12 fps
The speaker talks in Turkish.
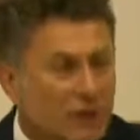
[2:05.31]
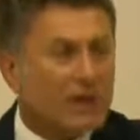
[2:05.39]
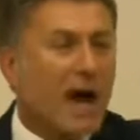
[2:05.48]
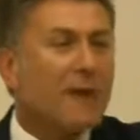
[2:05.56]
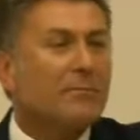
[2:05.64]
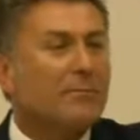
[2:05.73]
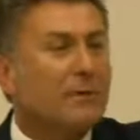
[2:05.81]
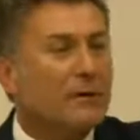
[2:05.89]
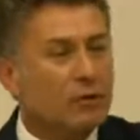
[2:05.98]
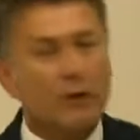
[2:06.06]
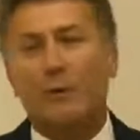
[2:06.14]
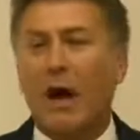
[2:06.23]
TÜGEM
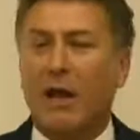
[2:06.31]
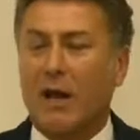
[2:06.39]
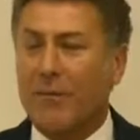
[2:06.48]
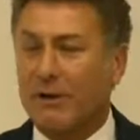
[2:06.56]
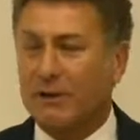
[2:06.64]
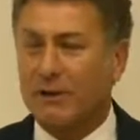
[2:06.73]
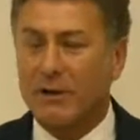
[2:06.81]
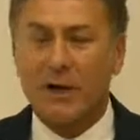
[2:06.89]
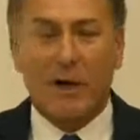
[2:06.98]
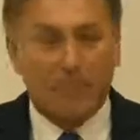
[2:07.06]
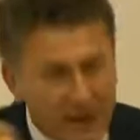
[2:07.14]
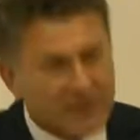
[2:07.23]
gübre alamadı.
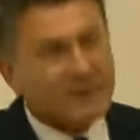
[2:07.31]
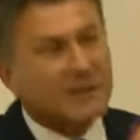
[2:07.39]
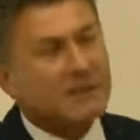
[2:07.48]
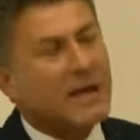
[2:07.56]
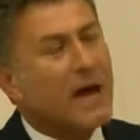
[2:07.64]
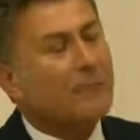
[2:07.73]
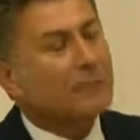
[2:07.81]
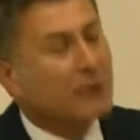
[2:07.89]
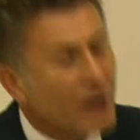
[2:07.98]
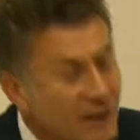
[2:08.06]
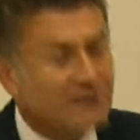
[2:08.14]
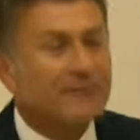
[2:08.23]
Peki siz ne
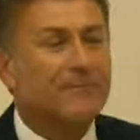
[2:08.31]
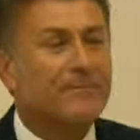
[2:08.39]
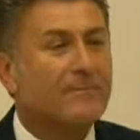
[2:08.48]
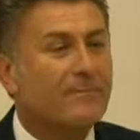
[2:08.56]
yaptınız?